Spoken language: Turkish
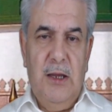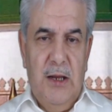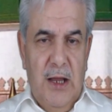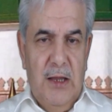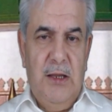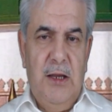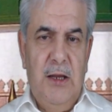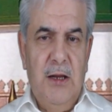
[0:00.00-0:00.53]

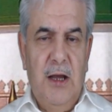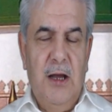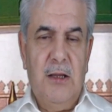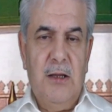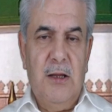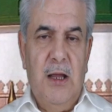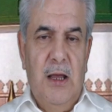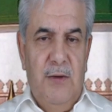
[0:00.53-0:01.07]
yine din
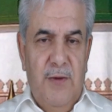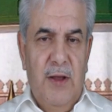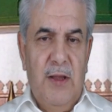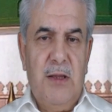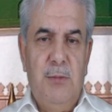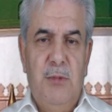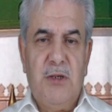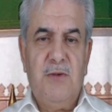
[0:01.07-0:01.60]
adına
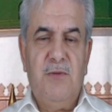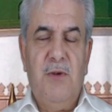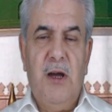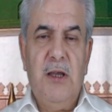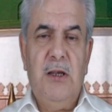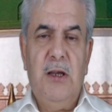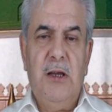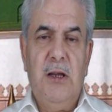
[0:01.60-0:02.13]
Efendimiz
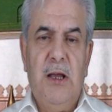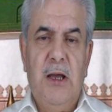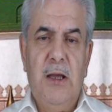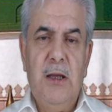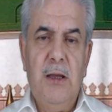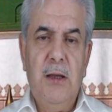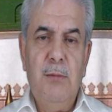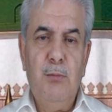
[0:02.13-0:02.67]
vahiy
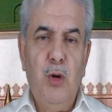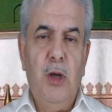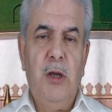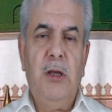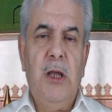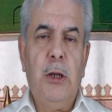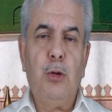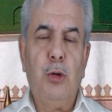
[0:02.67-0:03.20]
ile
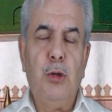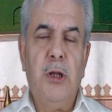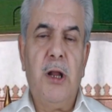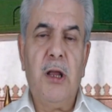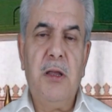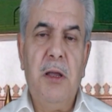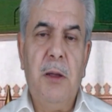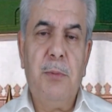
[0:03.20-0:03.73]
müeyyet
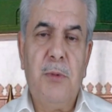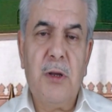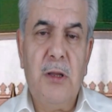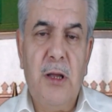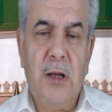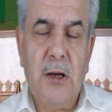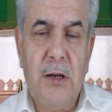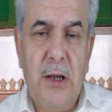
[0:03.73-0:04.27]
olarak
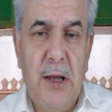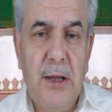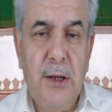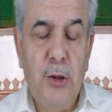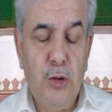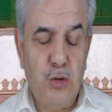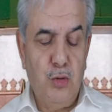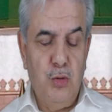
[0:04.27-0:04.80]
yaptıklarına
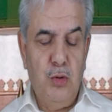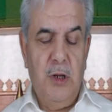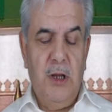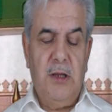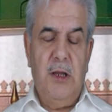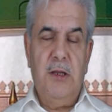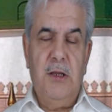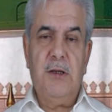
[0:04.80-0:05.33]

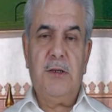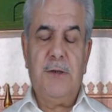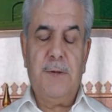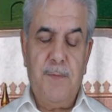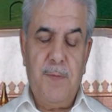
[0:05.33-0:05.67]
sünnet denir.